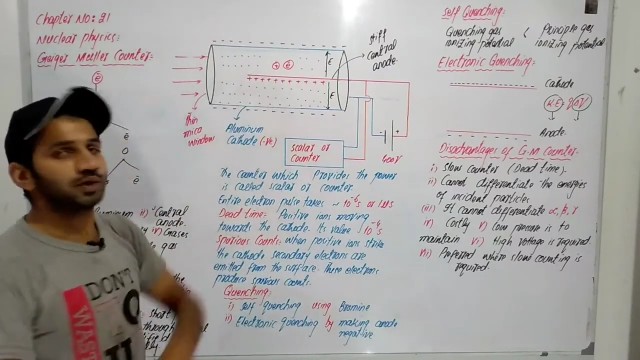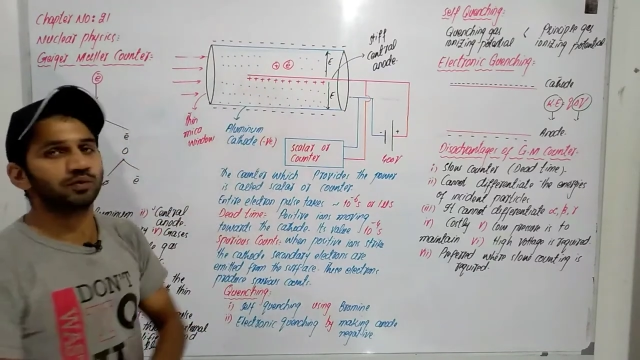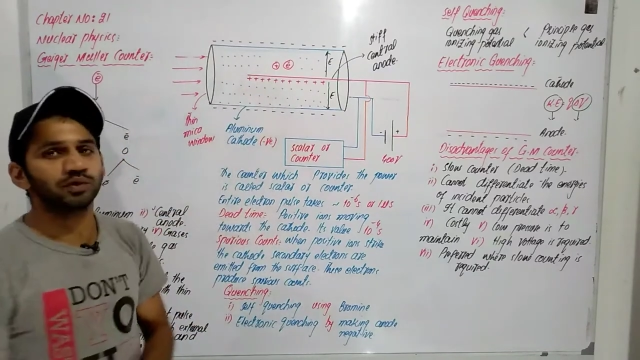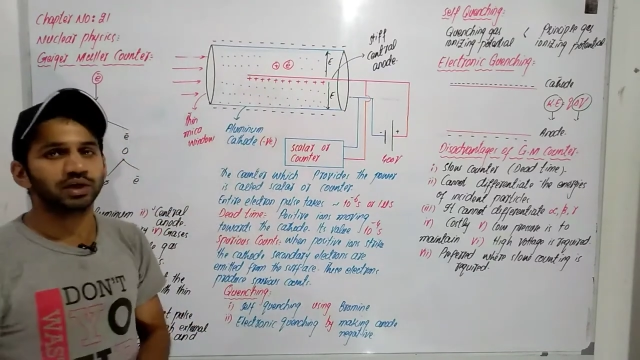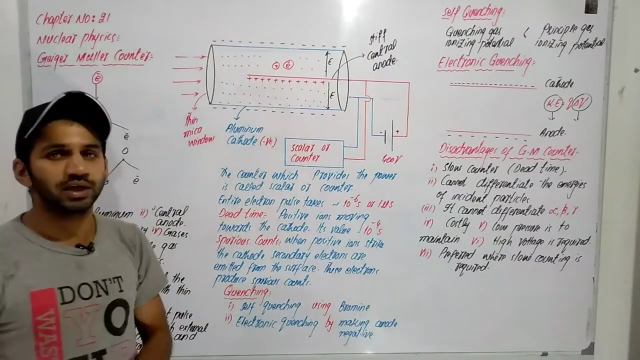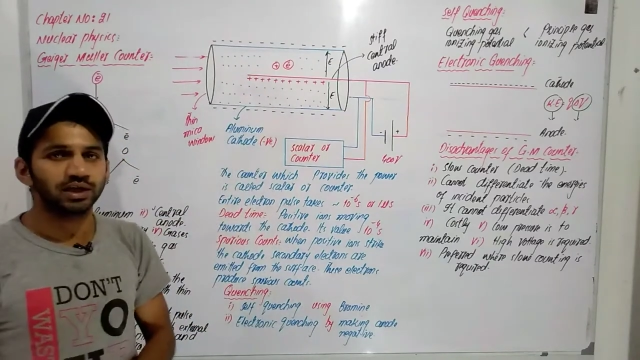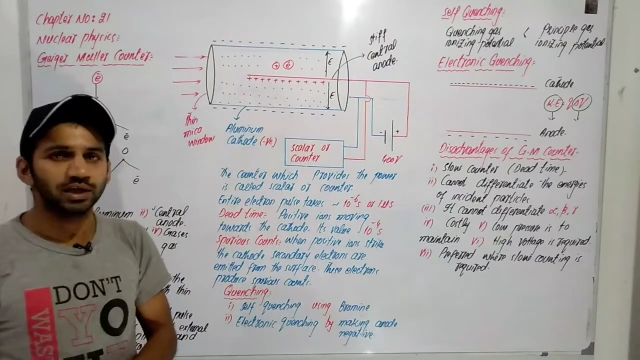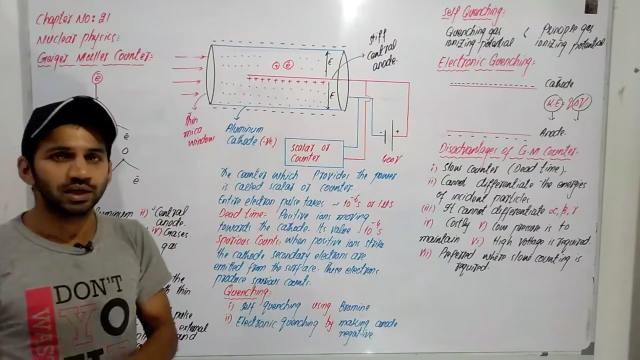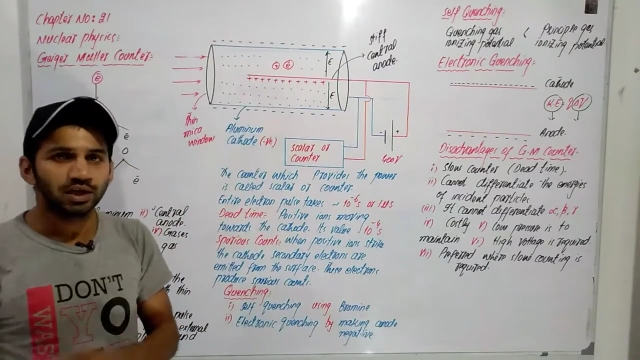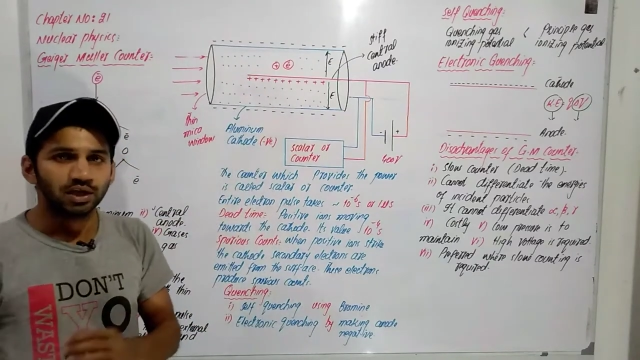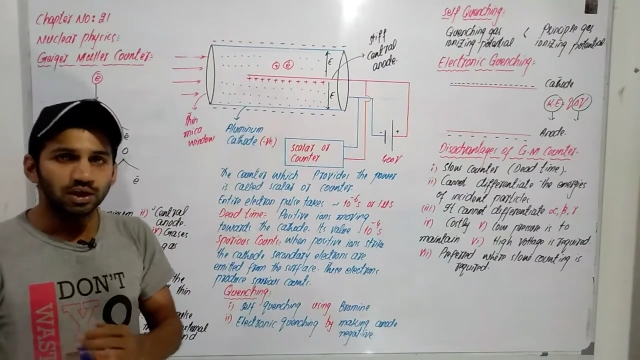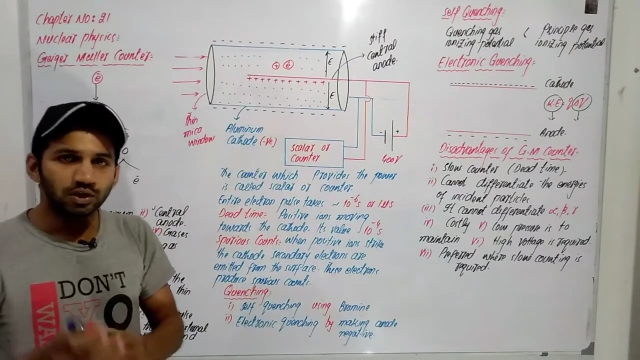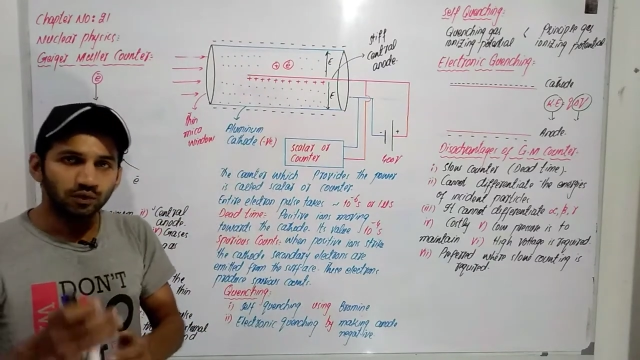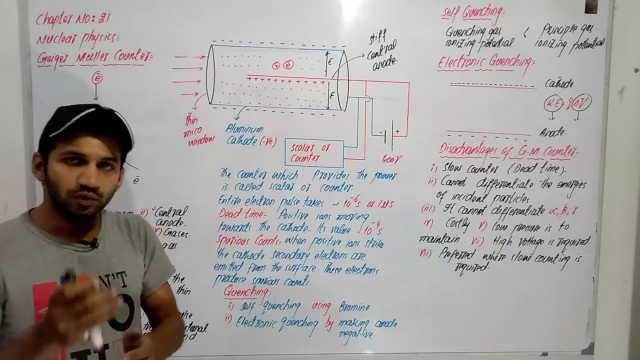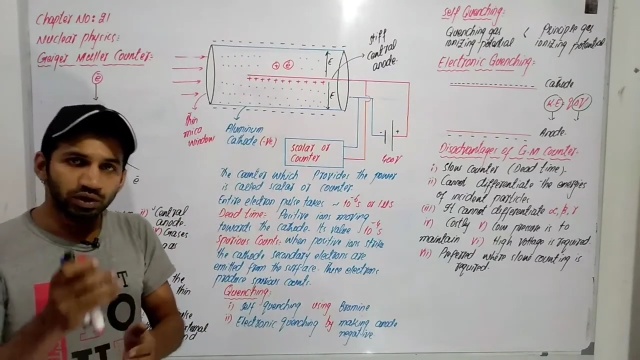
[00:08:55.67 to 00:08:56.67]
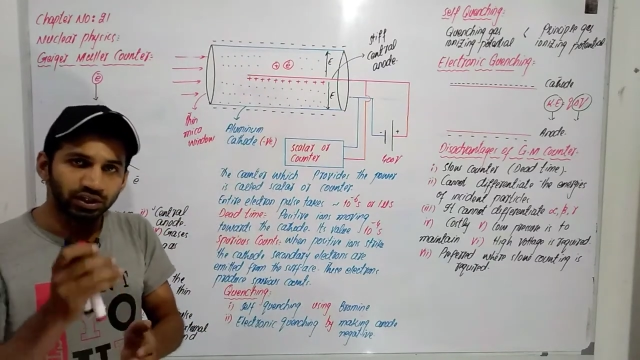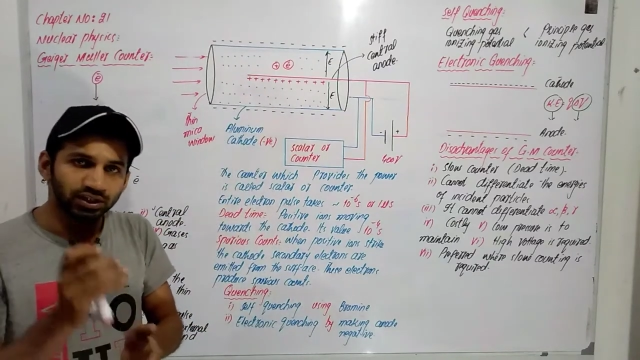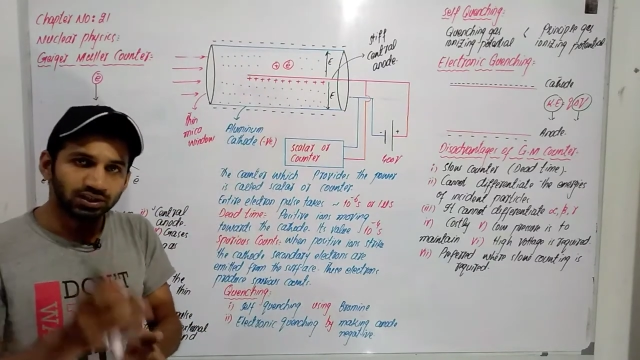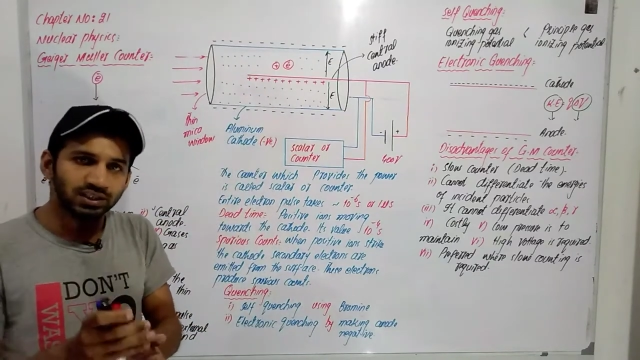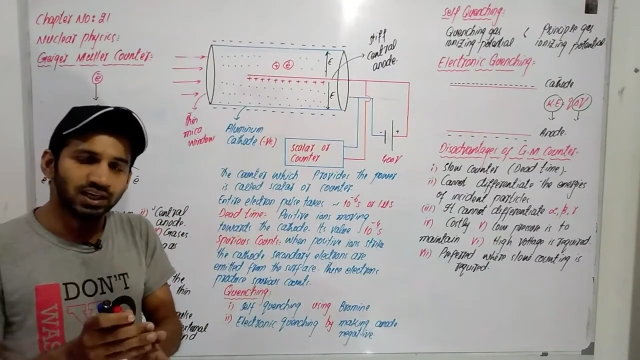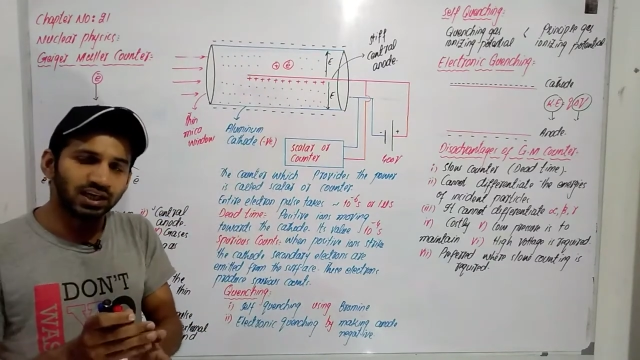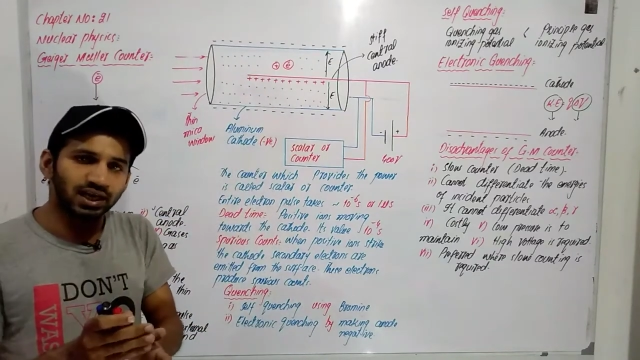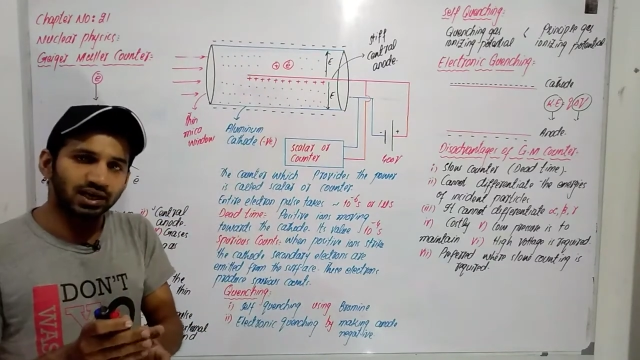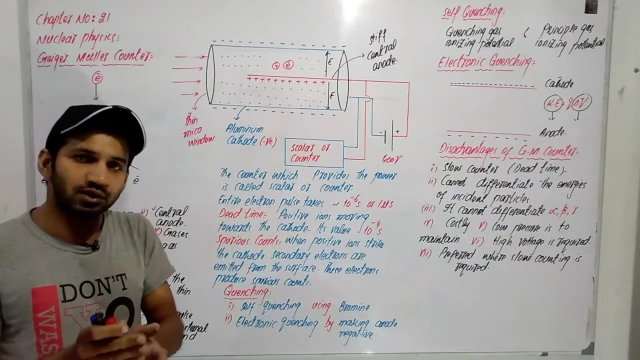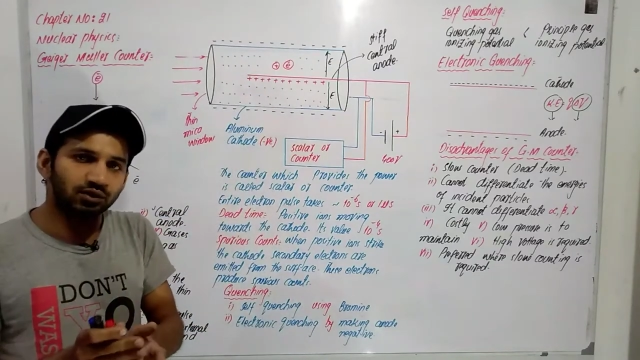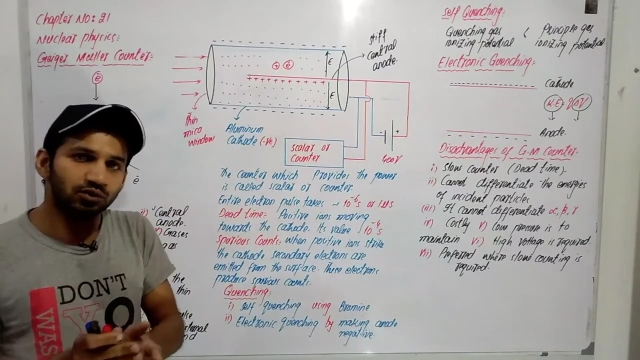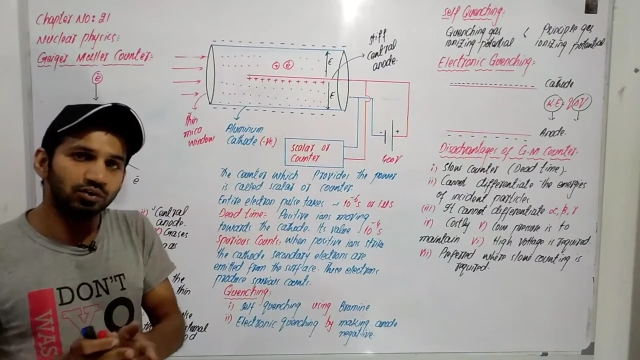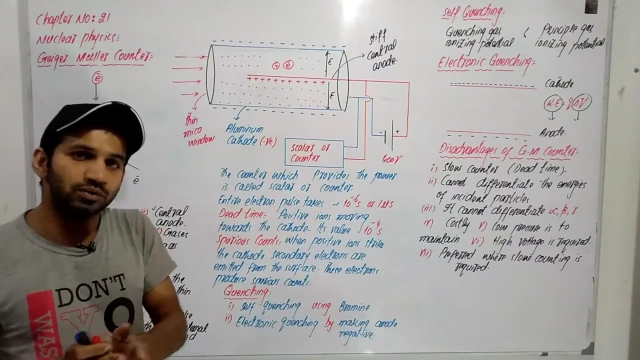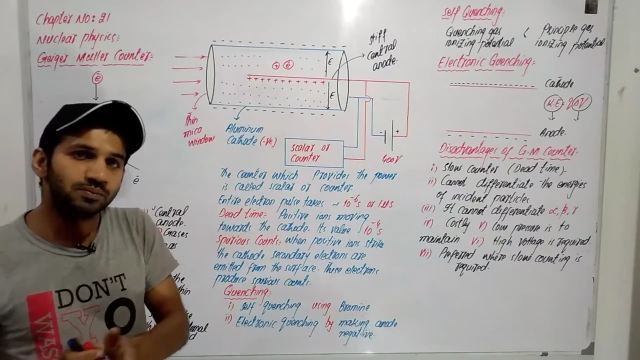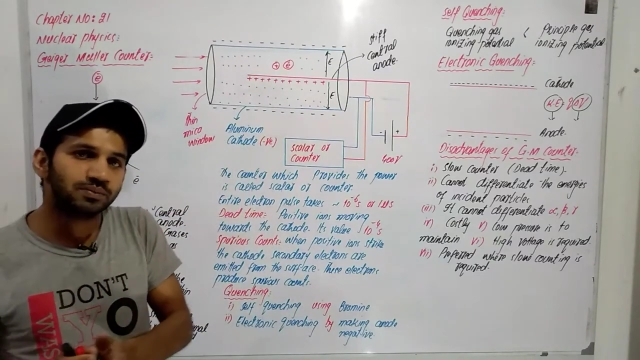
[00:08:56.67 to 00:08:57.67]
रहे होंगे तो वो कितने
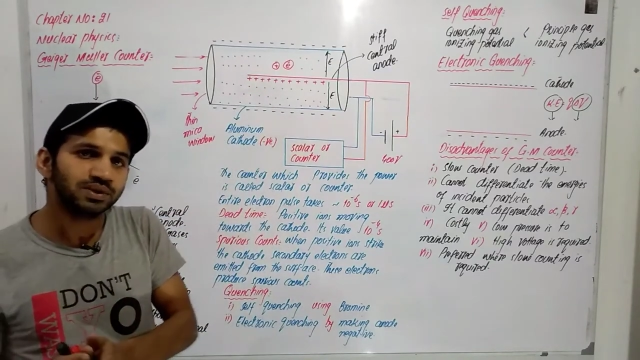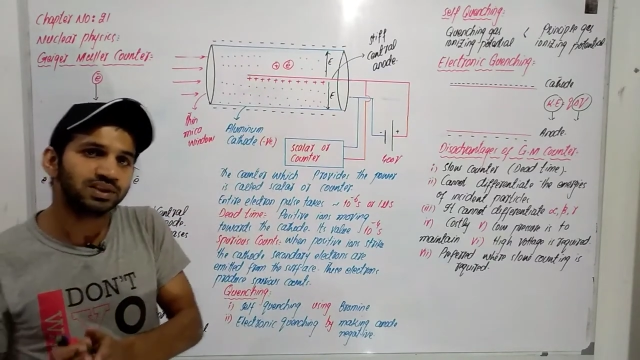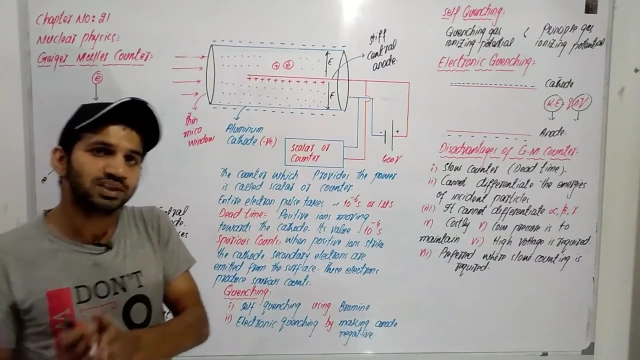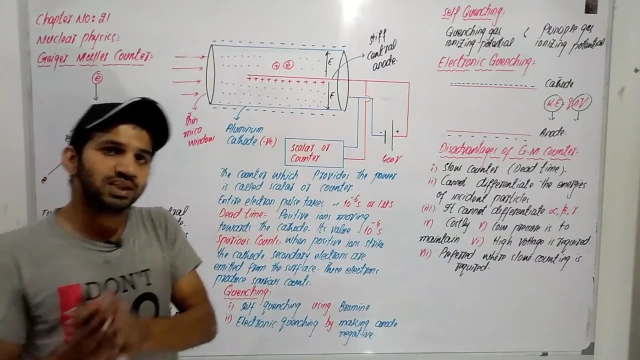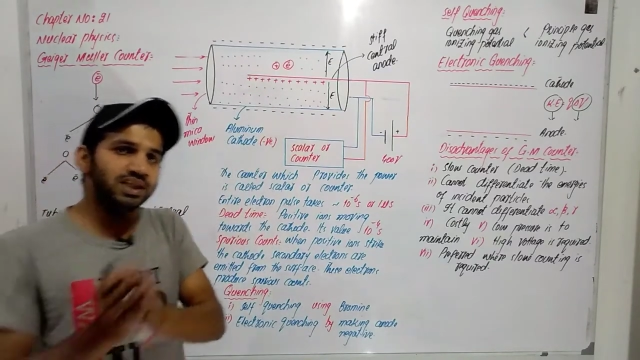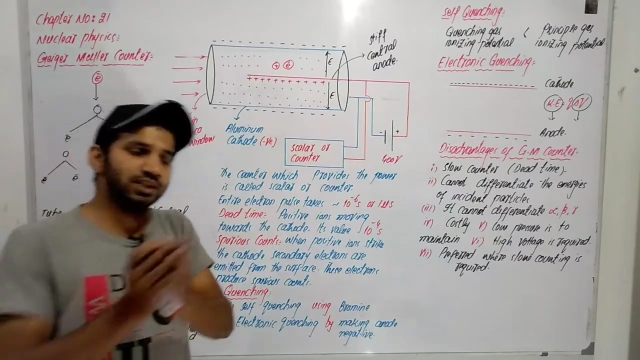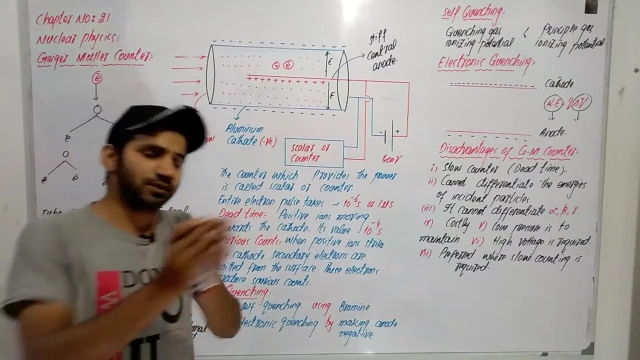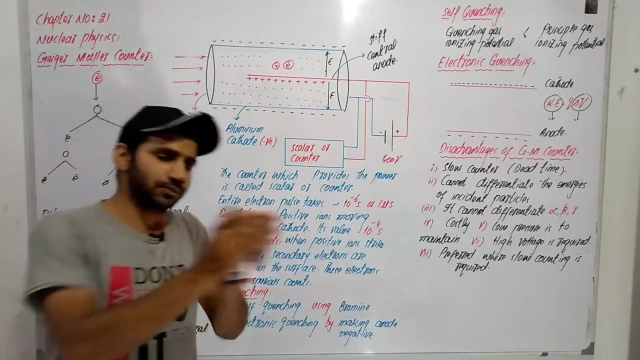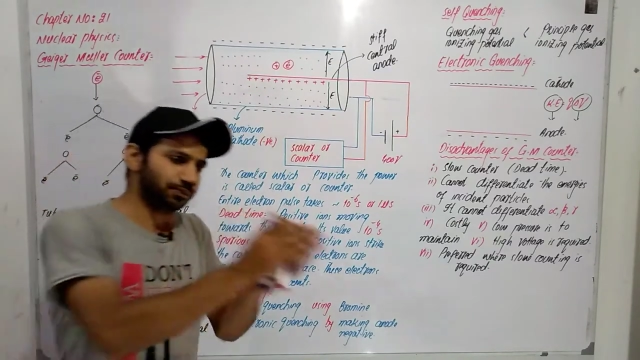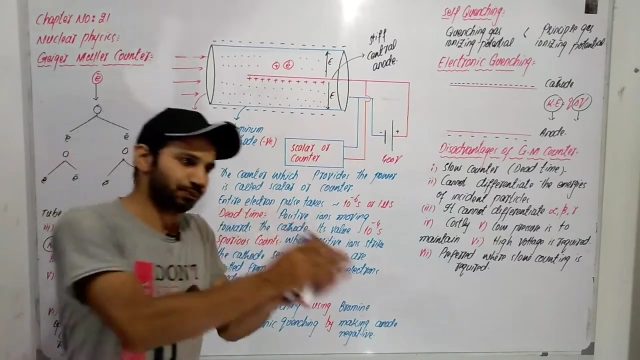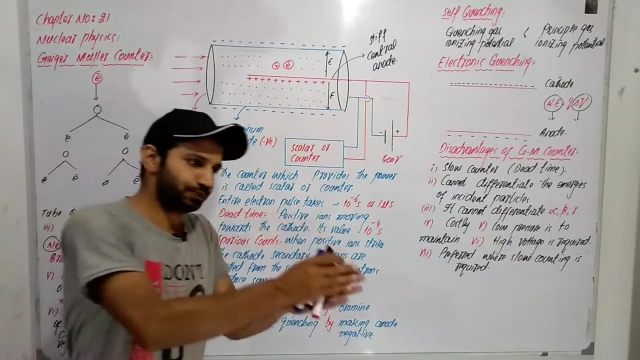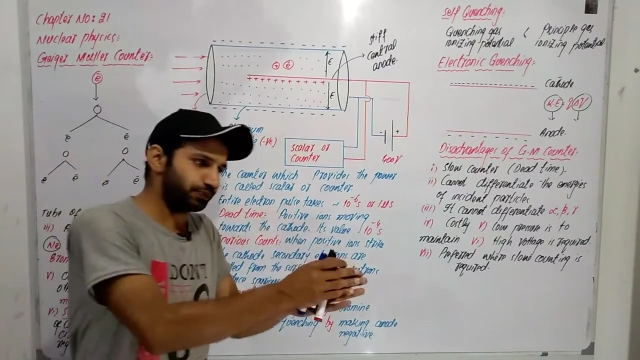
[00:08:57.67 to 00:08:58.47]
इलेक्ट्रॉन मज़ीद